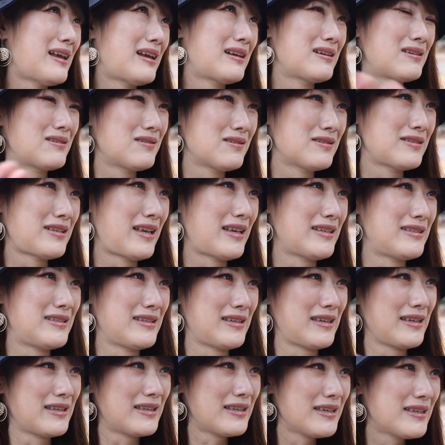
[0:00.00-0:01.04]
Eran cosas
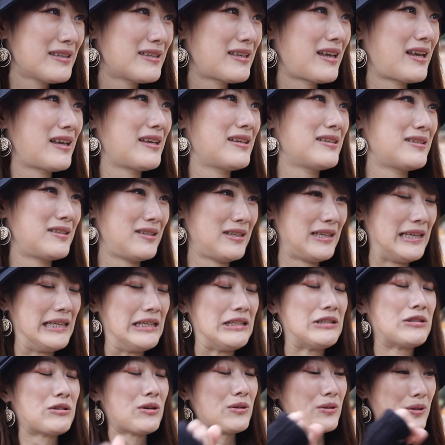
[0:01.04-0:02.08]
chiquititas y
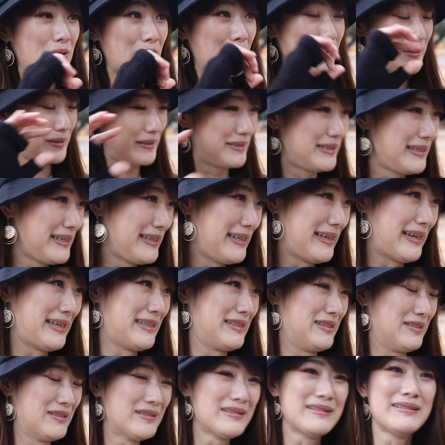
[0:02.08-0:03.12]
todos los días,
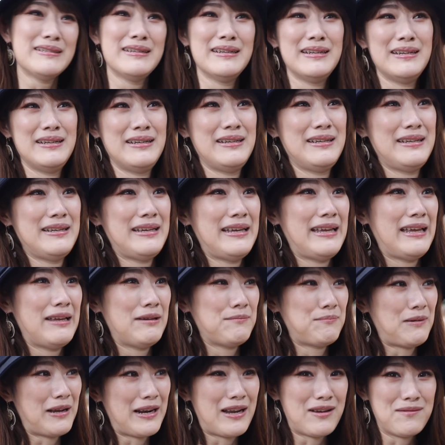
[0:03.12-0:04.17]
¿no?
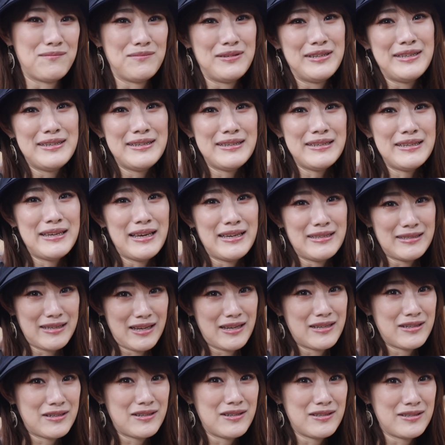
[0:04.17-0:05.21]
Para mí
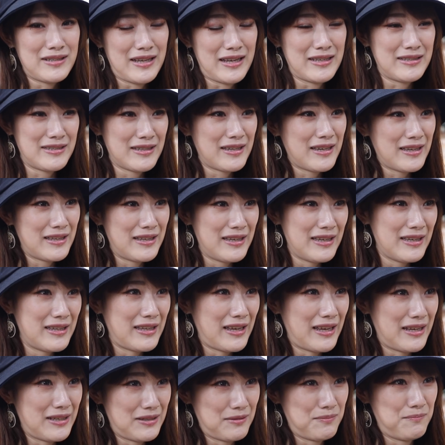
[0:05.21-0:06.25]
esas cosas
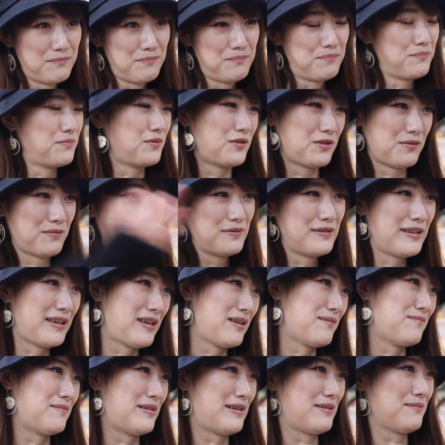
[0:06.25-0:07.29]
chiquititas,
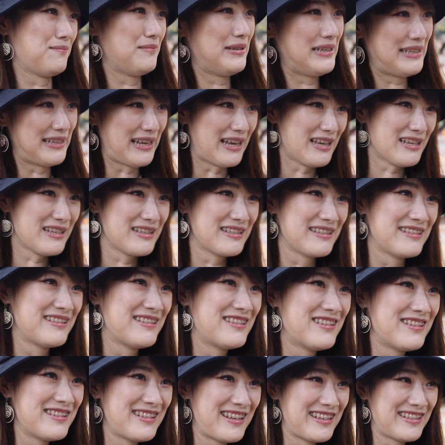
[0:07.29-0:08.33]
problemitas,
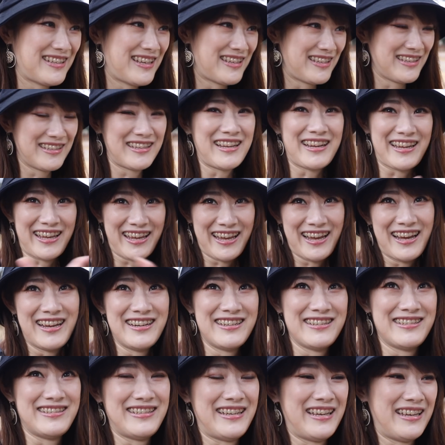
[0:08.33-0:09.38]
no necesita
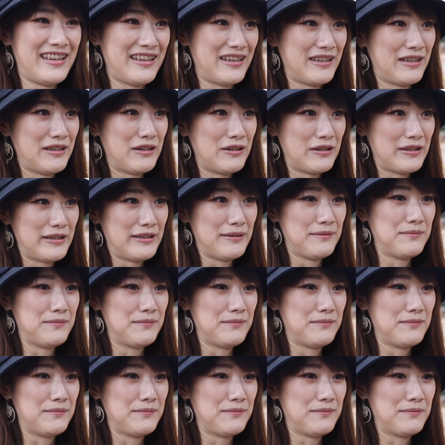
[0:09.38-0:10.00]
quejarse.